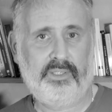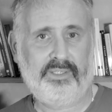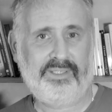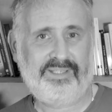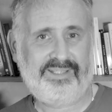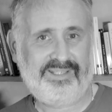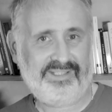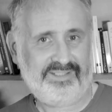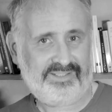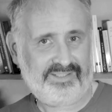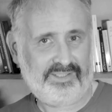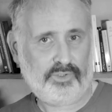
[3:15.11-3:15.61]

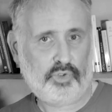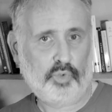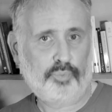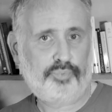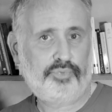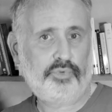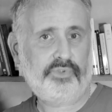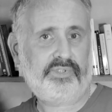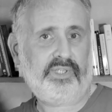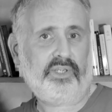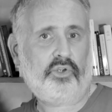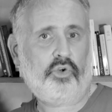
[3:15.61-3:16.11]
Qu'est-ce qui te
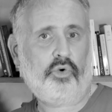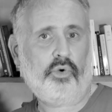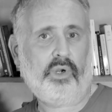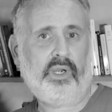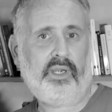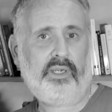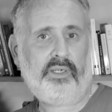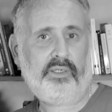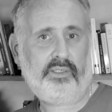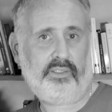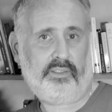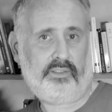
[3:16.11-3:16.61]
pousse à
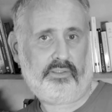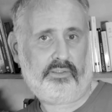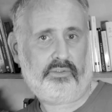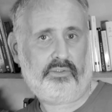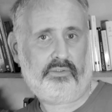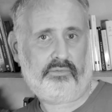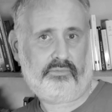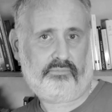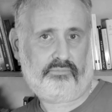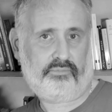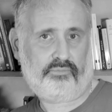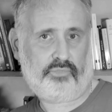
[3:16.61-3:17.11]
croire
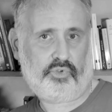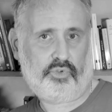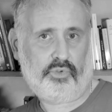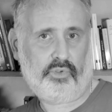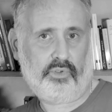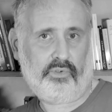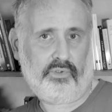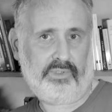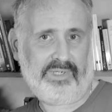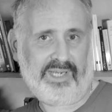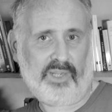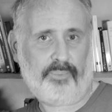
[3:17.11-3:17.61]

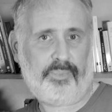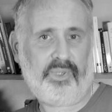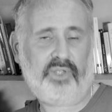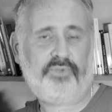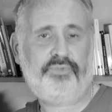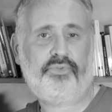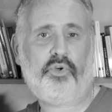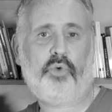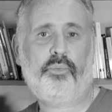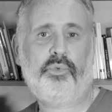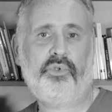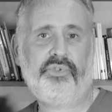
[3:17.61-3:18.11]
que la
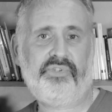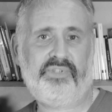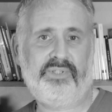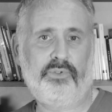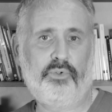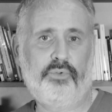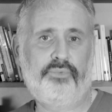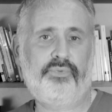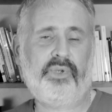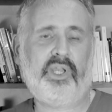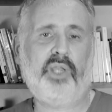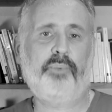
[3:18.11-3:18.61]
performance est
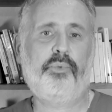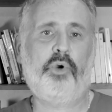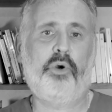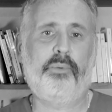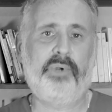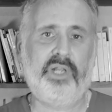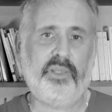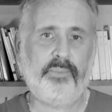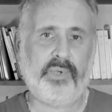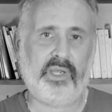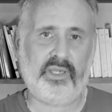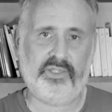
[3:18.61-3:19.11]
le vrai
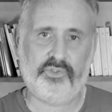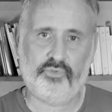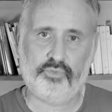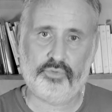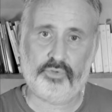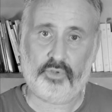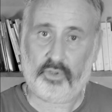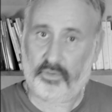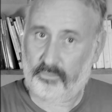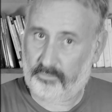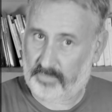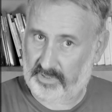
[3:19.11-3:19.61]
problème à
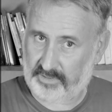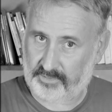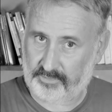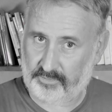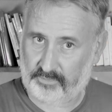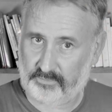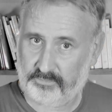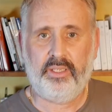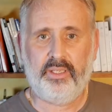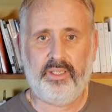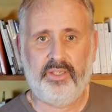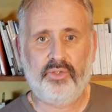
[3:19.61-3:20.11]
résoudre
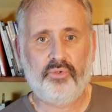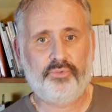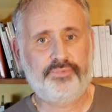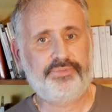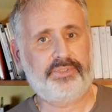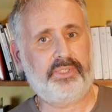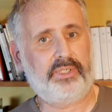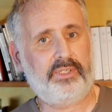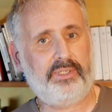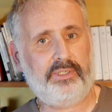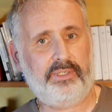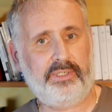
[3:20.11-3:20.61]
maintenant Et
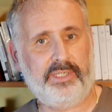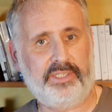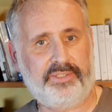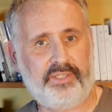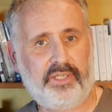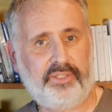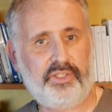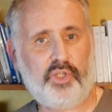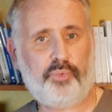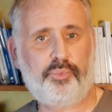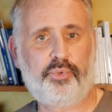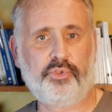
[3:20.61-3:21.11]
enfin, la
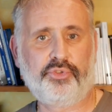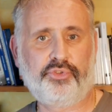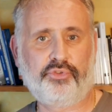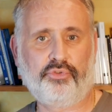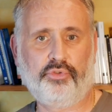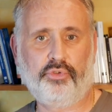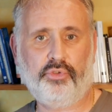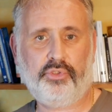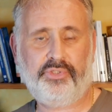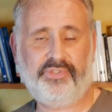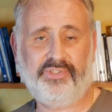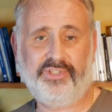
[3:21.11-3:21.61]
dernière
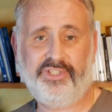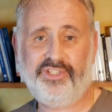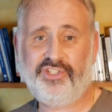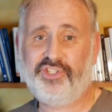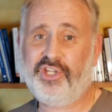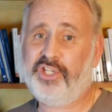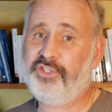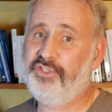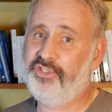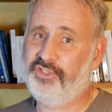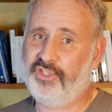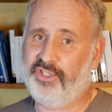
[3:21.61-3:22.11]
posture, c'est
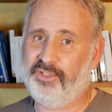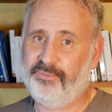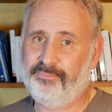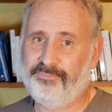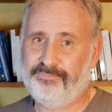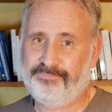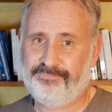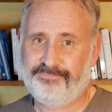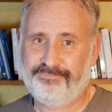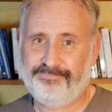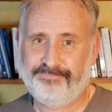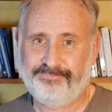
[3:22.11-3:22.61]
jardinier.
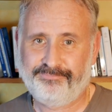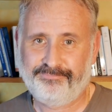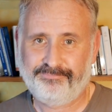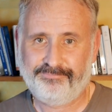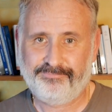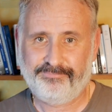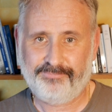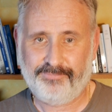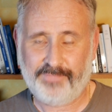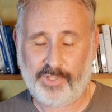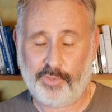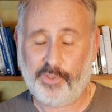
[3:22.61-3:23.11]

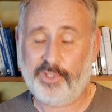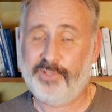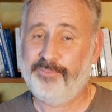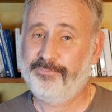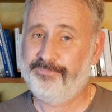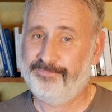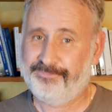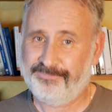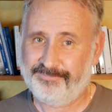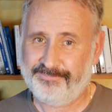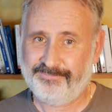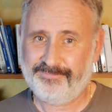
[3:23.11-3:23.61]
Eh oui,
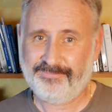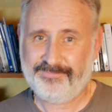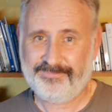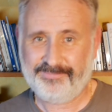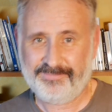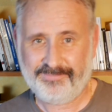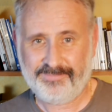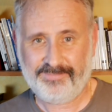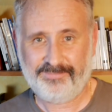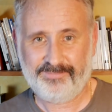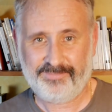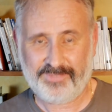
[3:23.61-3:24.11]

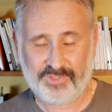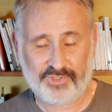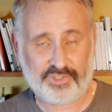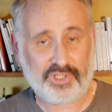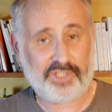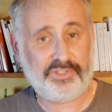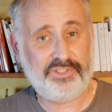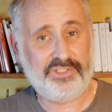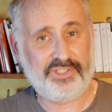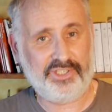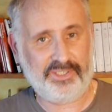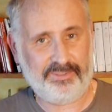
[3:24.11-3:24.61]

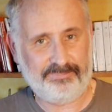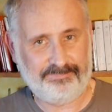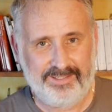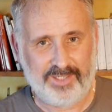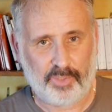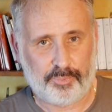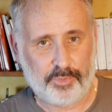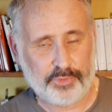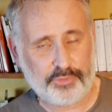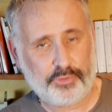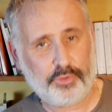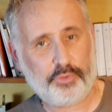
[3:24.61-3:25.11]
jardinier.
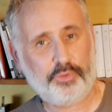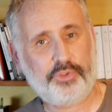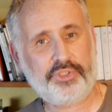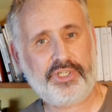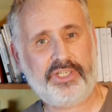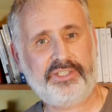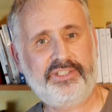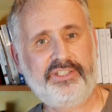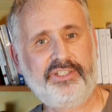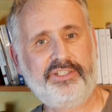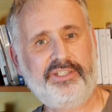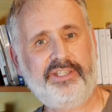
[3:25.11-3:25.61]
La posture de
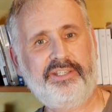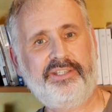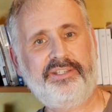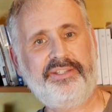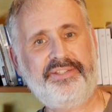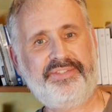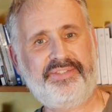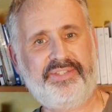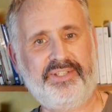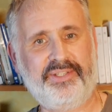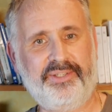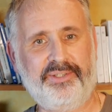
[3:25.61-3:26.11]
jardinier,
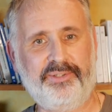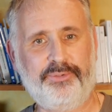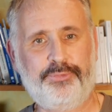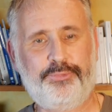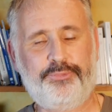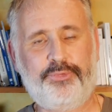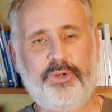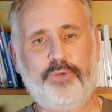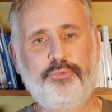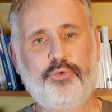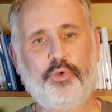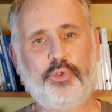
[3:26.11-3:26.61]
c'est
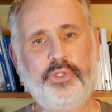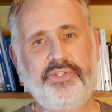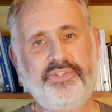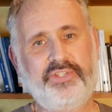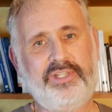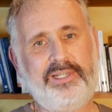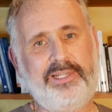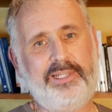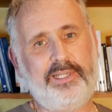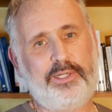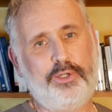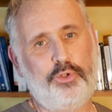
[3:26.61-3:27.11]

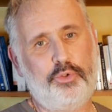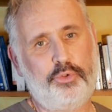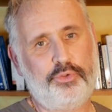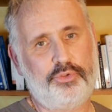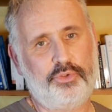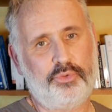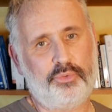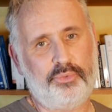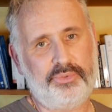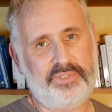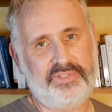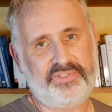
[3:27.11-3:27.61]
favoriser
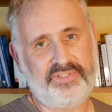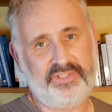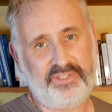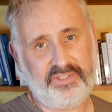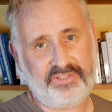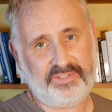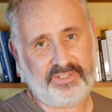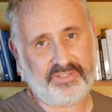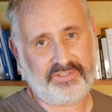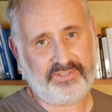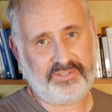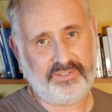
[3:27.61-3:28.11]
l'éclosion des
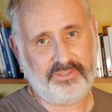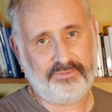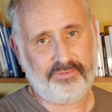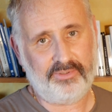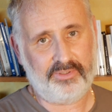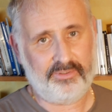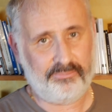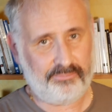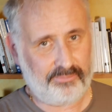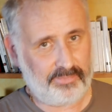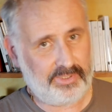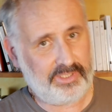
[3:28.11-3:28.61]
initiatives
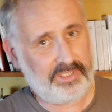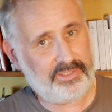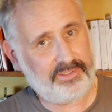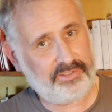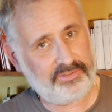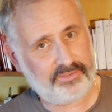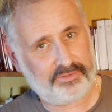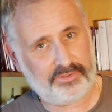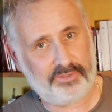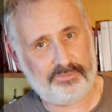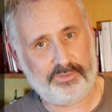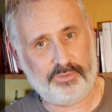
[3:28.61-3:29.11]
et
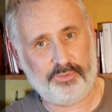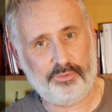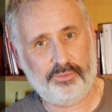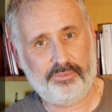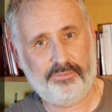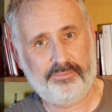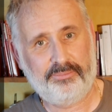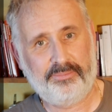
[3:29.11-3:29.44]
des individus.